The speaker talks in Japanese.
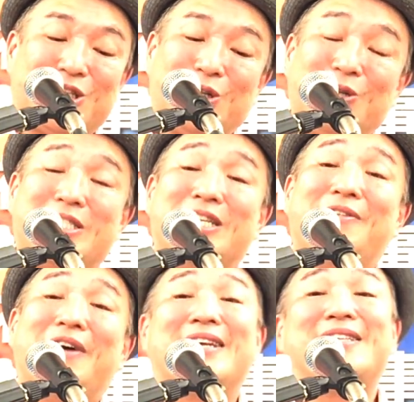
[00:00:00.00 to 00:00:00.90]
その
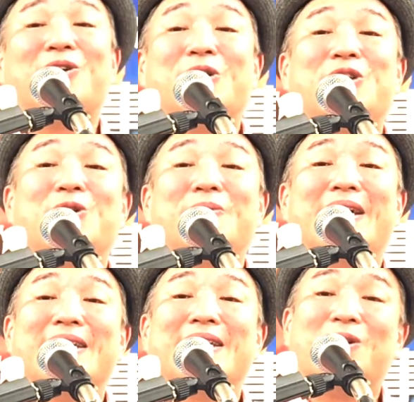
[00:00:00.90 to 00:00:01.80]
血はあなたを清
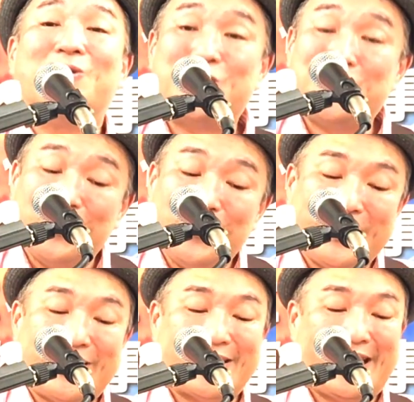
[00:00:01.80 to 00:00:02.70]
めあなたを
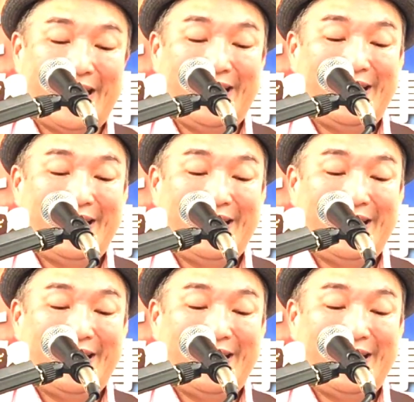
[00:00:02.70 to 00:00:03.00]
勝利させ